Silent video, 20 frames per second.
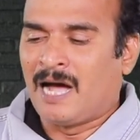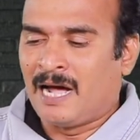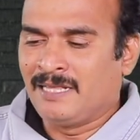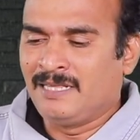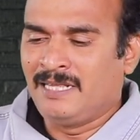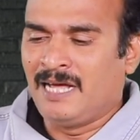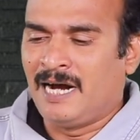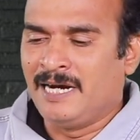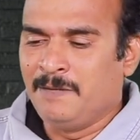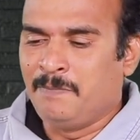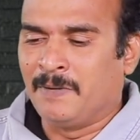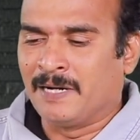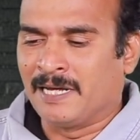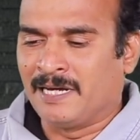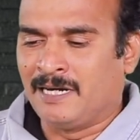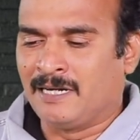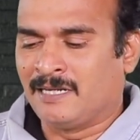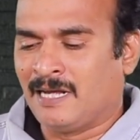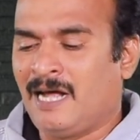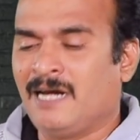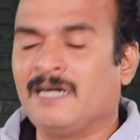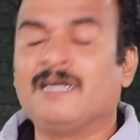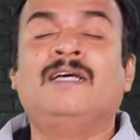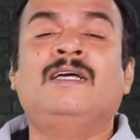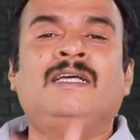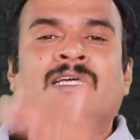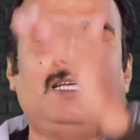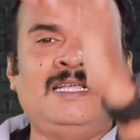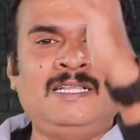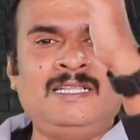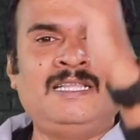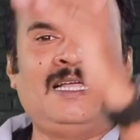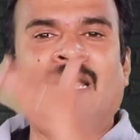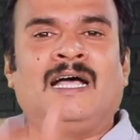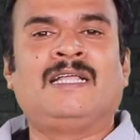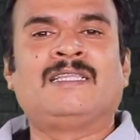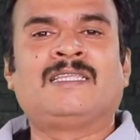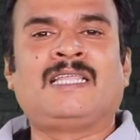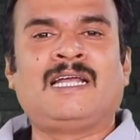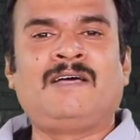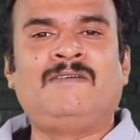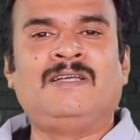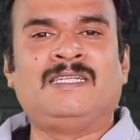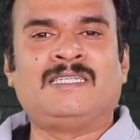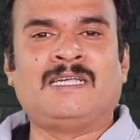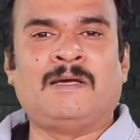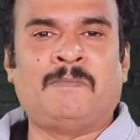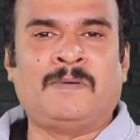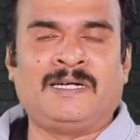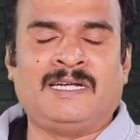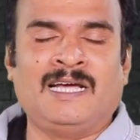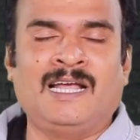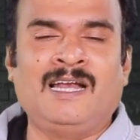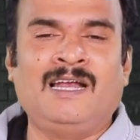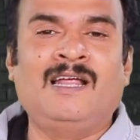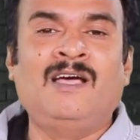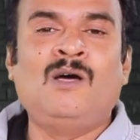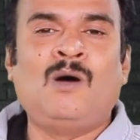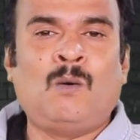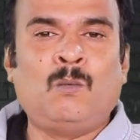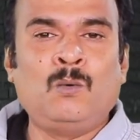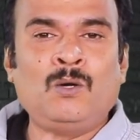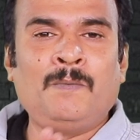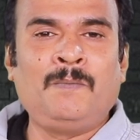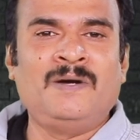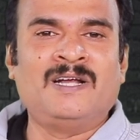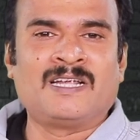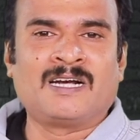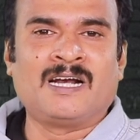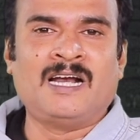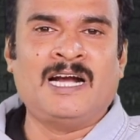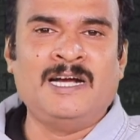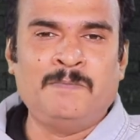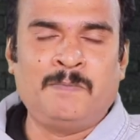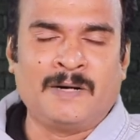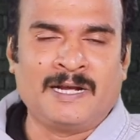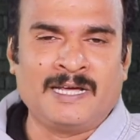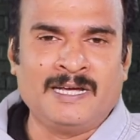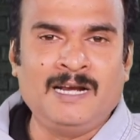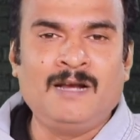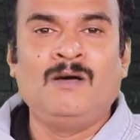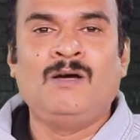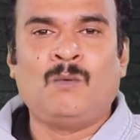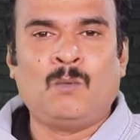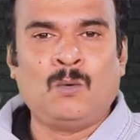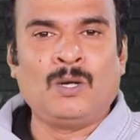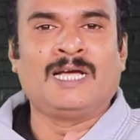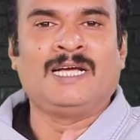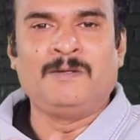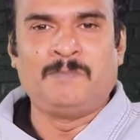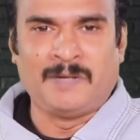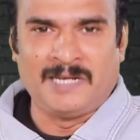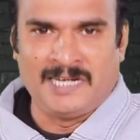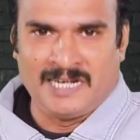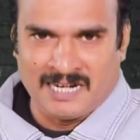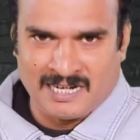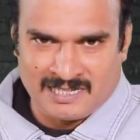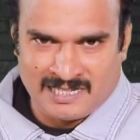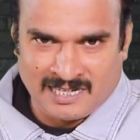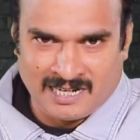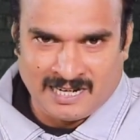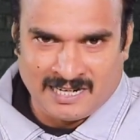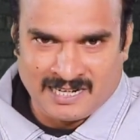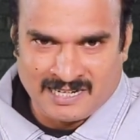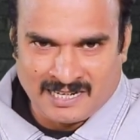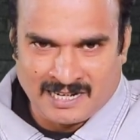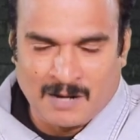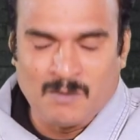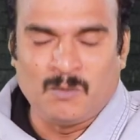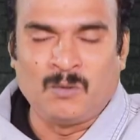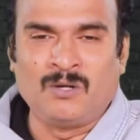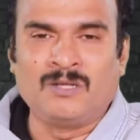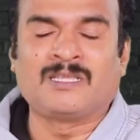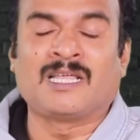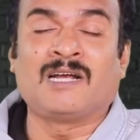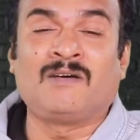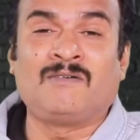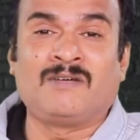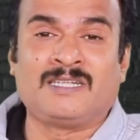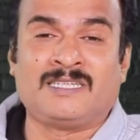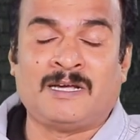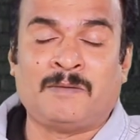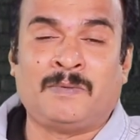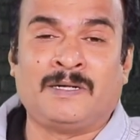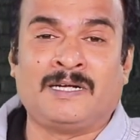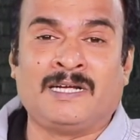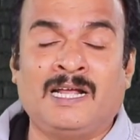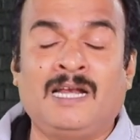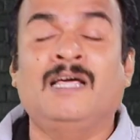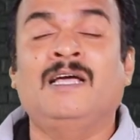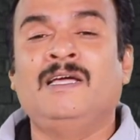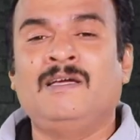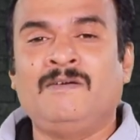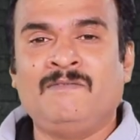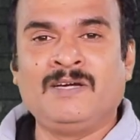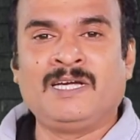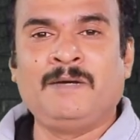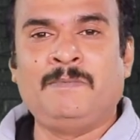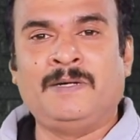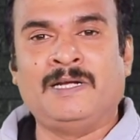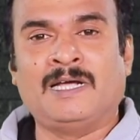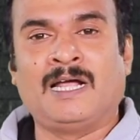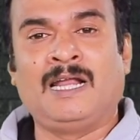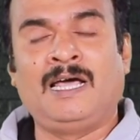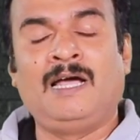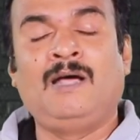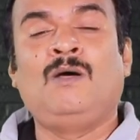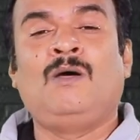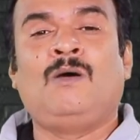அந்த அடிப்படையில் தான் இந்த தரவரிசை பட்டியல் உறுப்பினர்கள் அடிப்படையில் உலகின் பெரிய கட்சிகள் என்கிற ஒரு தரவரிசை பட்டியல் விக்கிபீடியாவில்